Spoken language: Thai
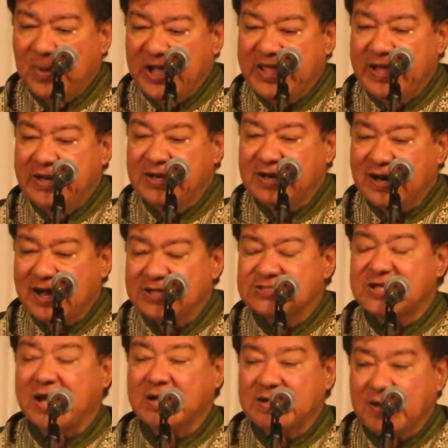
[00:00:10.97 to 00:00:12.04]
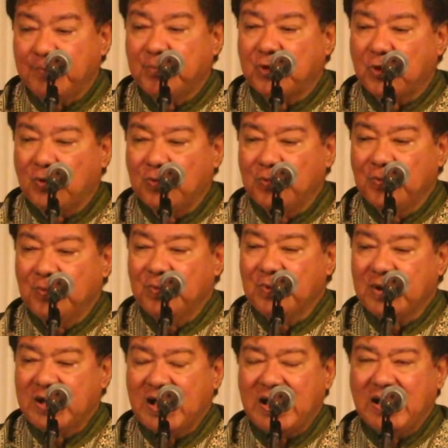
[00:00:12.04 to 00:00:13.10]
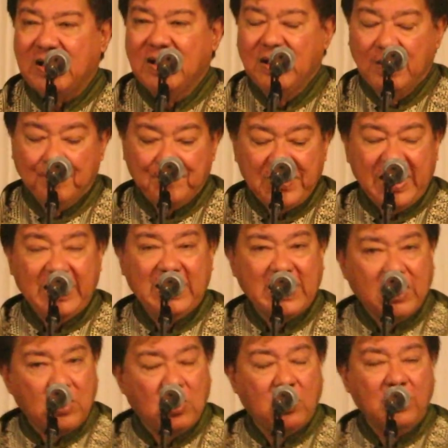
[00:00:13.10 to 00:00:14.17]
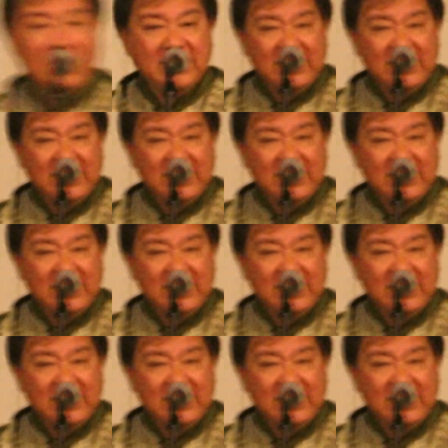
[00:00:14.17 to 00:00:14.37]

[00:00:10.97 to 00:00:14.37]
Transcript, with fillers: บดินทรศักดิ์ธรรมลงนะฮะเป็นละคร